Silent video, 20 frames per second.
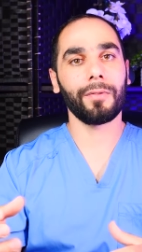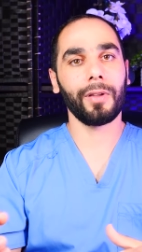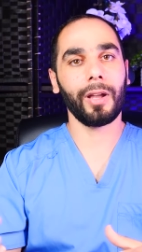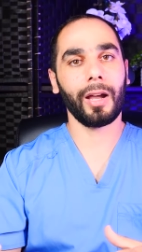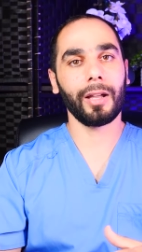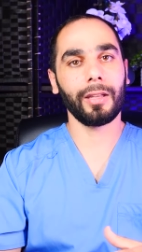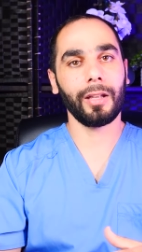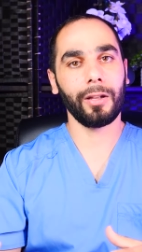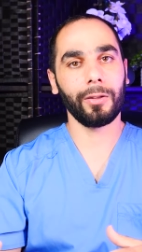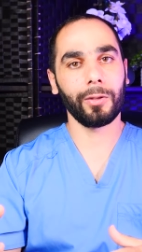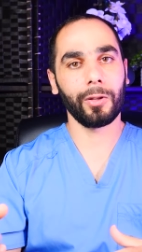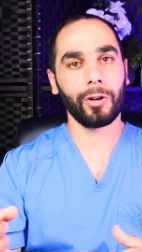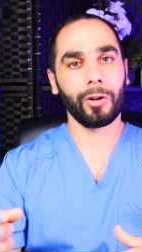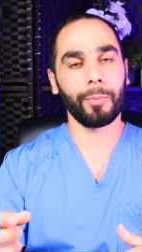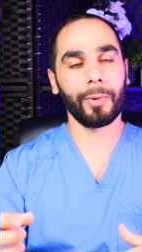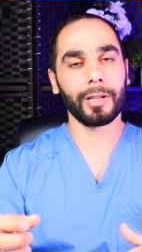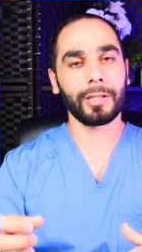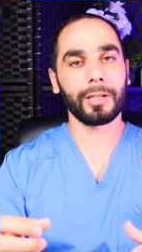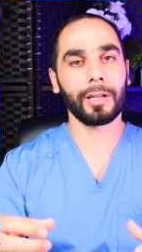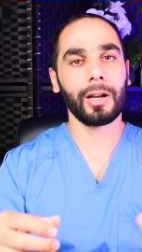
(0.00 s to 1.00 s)
في حد عنده
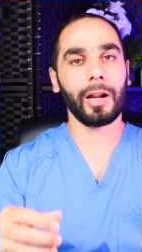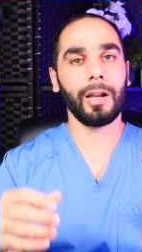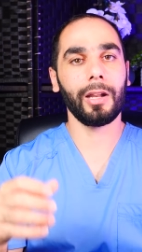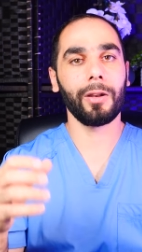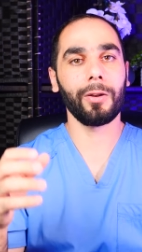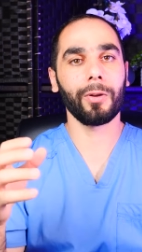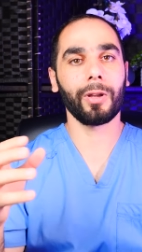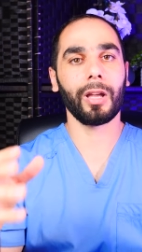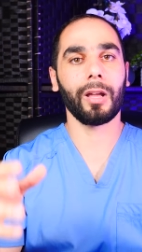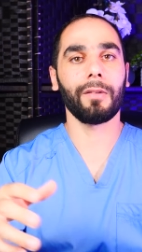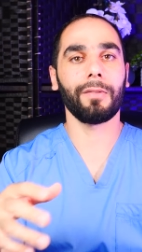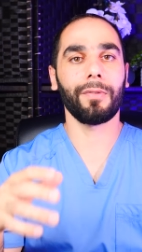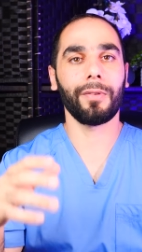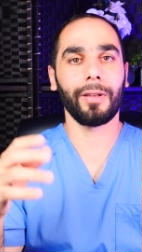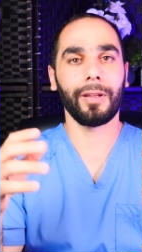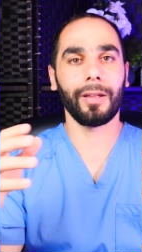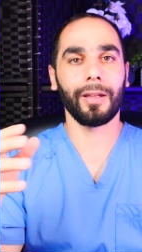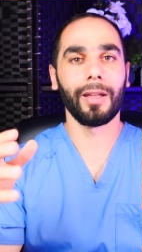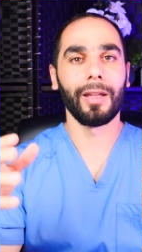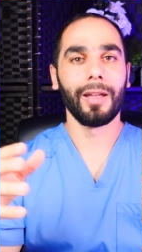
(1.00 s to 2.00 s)
نوبات صرع لانه كان
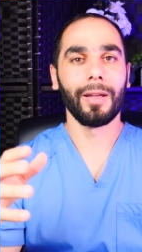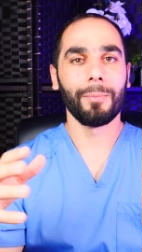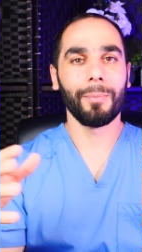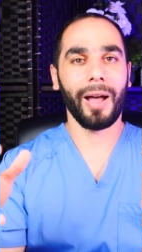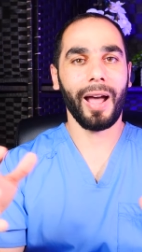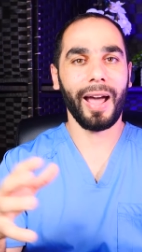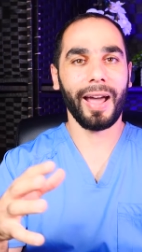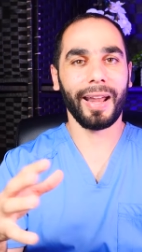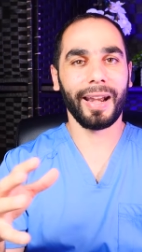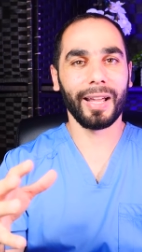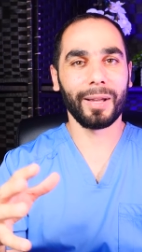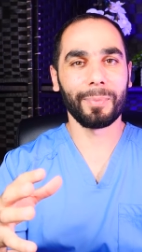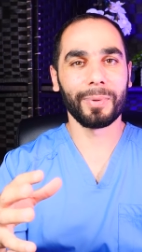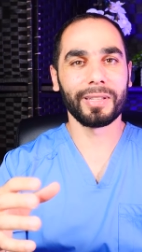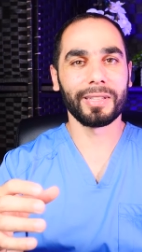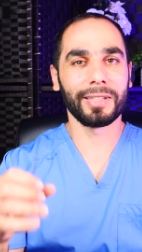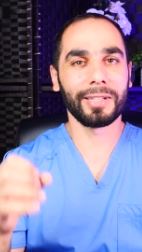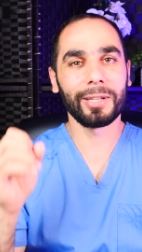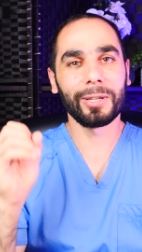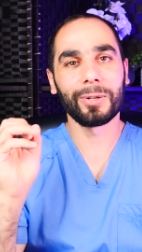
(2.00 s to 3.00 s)
في معارك
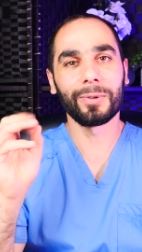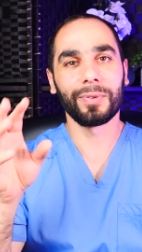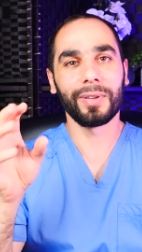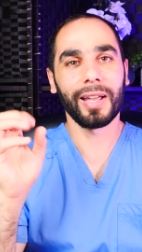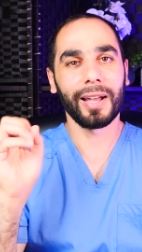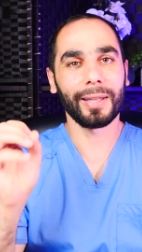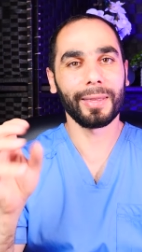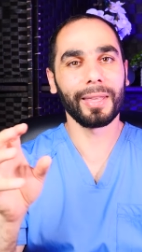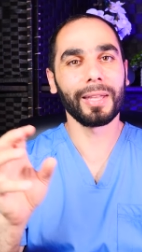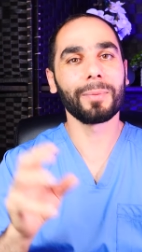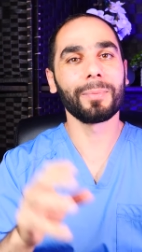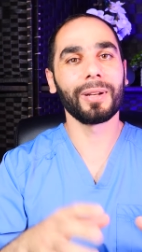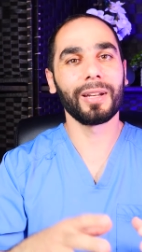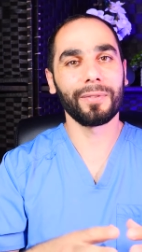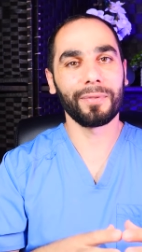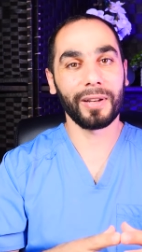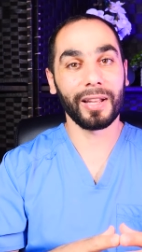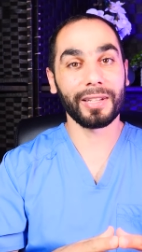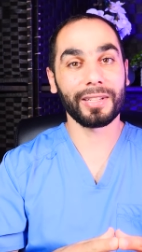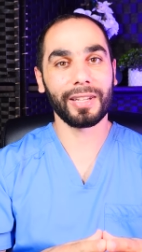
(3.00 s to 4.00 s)
بتصير وفيها كثير من
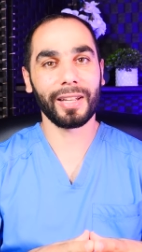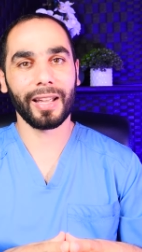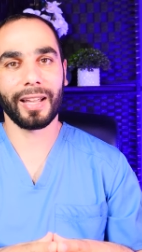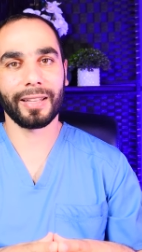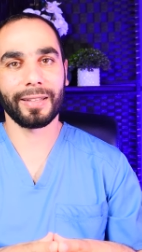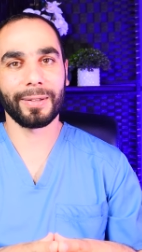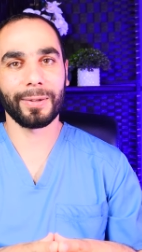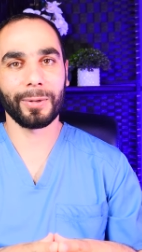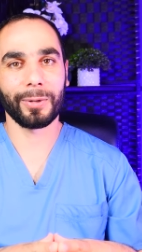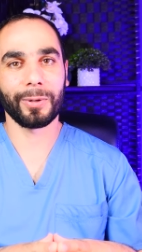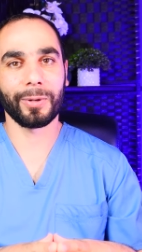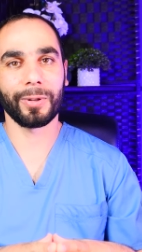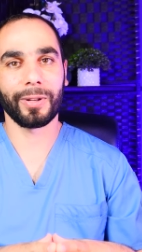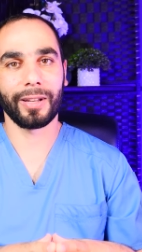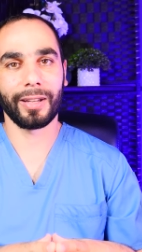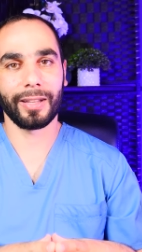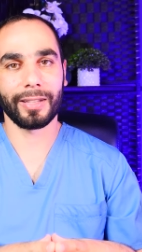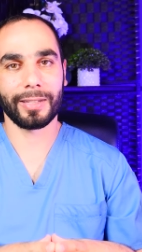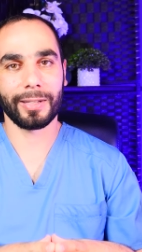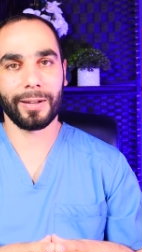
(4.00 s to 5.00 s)
الفلاشات
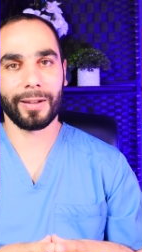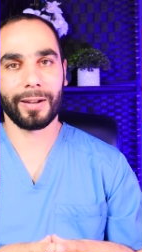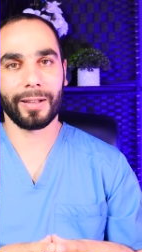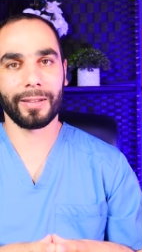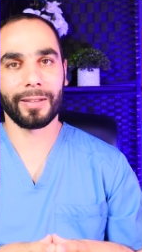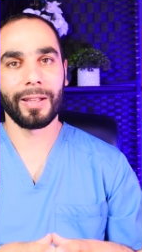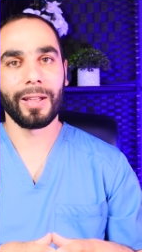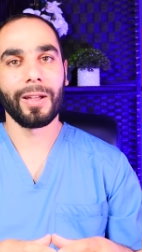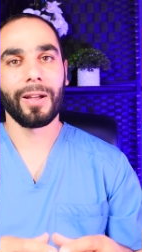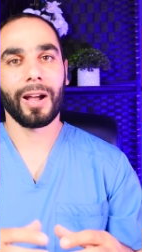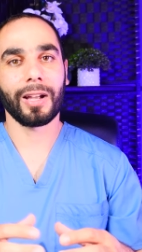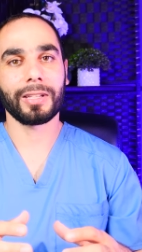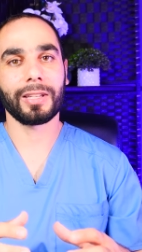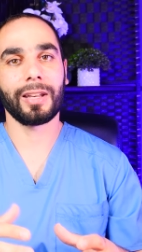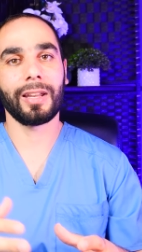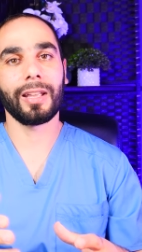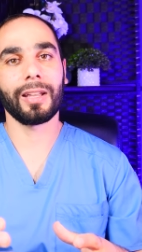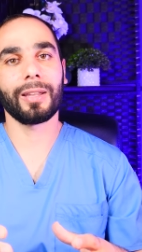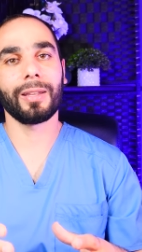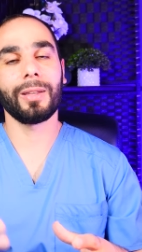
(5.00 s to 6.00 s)
اللي صارت
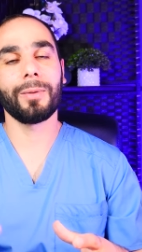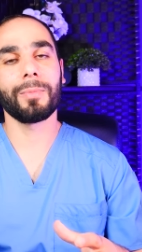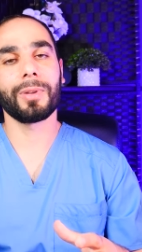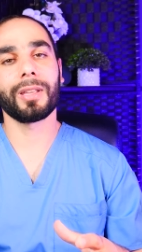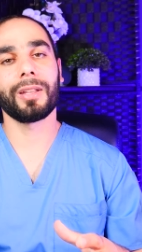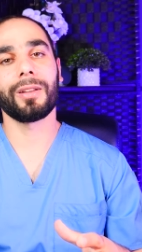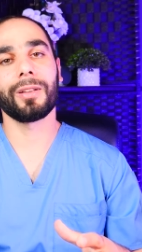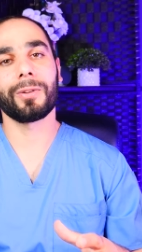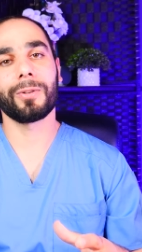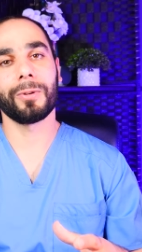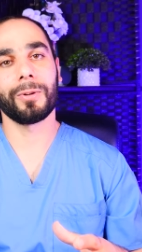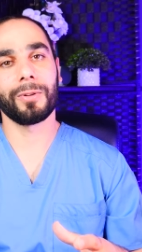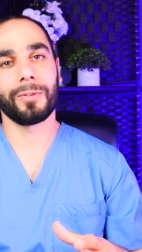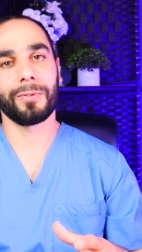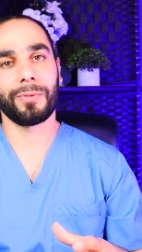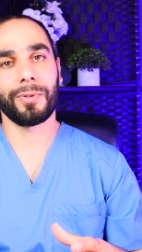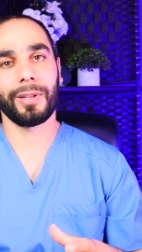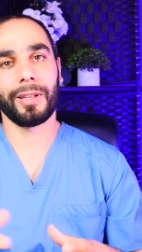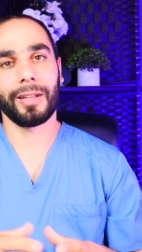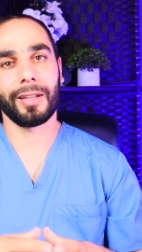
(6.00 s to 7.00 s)
عشان هيك يمكن يكون
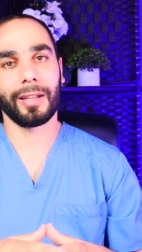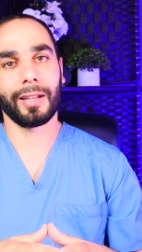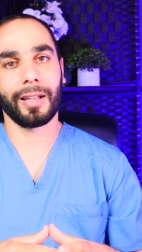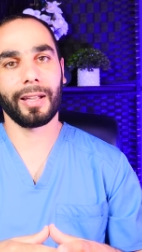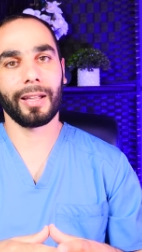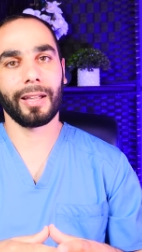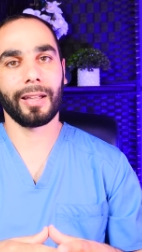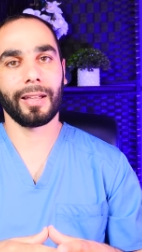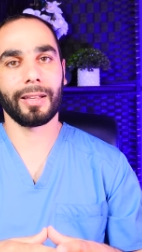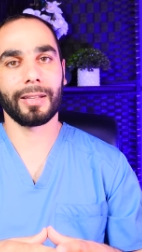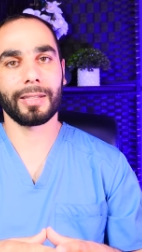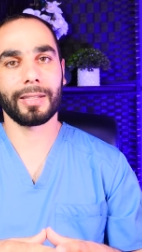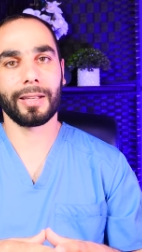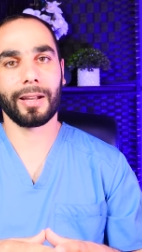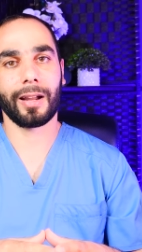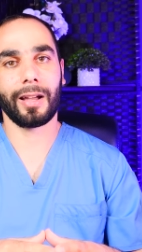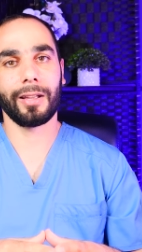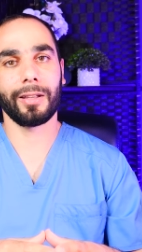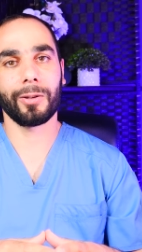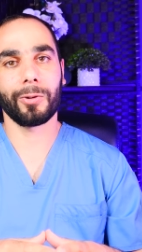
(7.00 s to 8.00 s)
في آه،
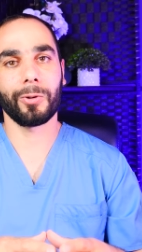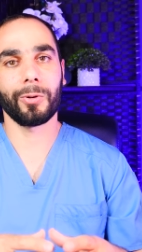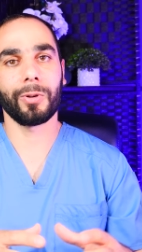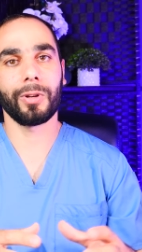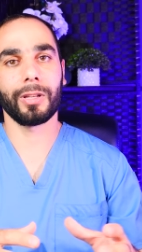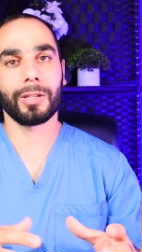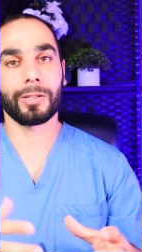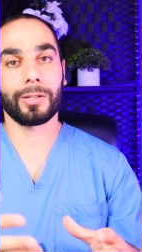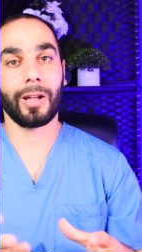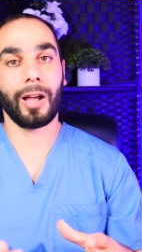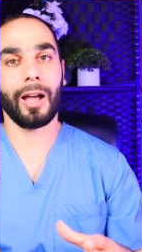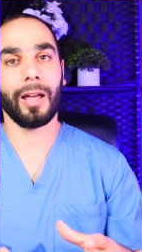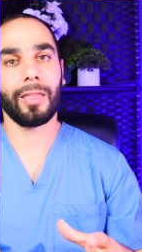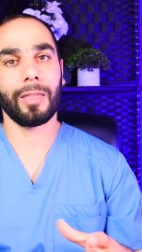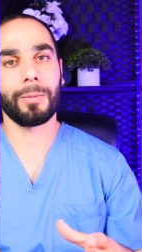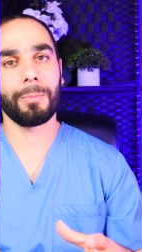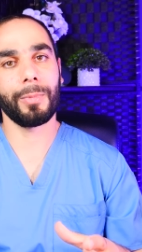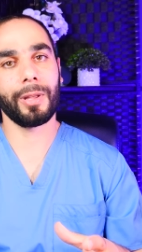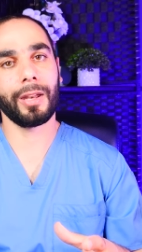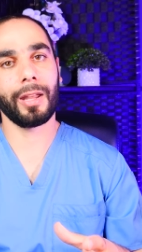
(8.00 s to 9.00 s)
الصرع يكون يستحث
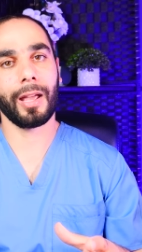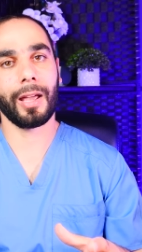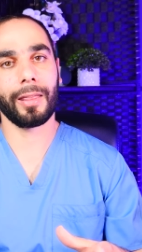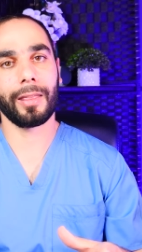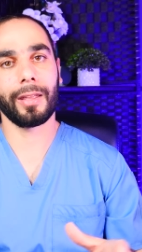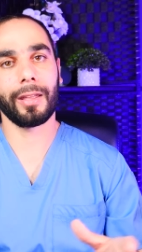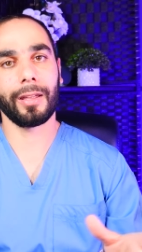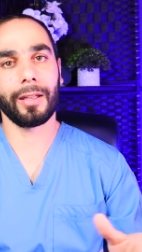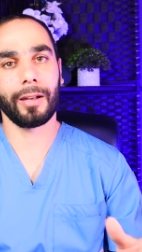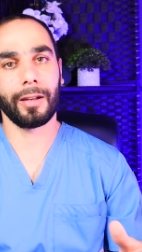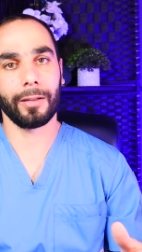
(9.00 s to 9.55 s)
من هذه